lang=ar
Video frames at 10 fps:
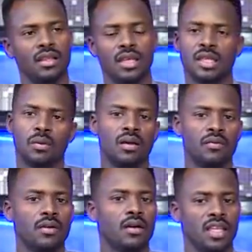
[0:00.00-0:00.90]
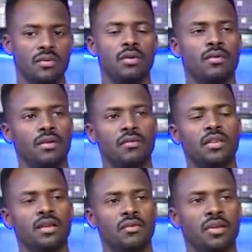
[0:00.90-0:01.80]
لا طبعا في الاكيد في
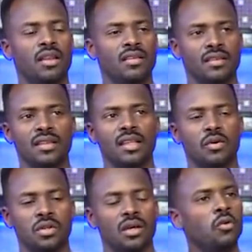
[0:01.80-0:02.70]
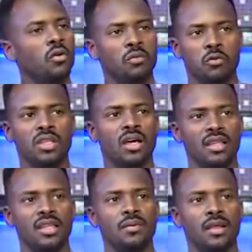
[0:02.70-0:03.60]
في اللحظه ديك لو جابهم كنت
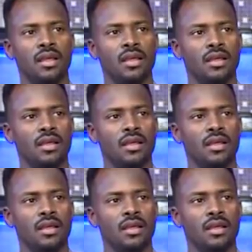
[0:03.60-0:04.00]
هجيب حتى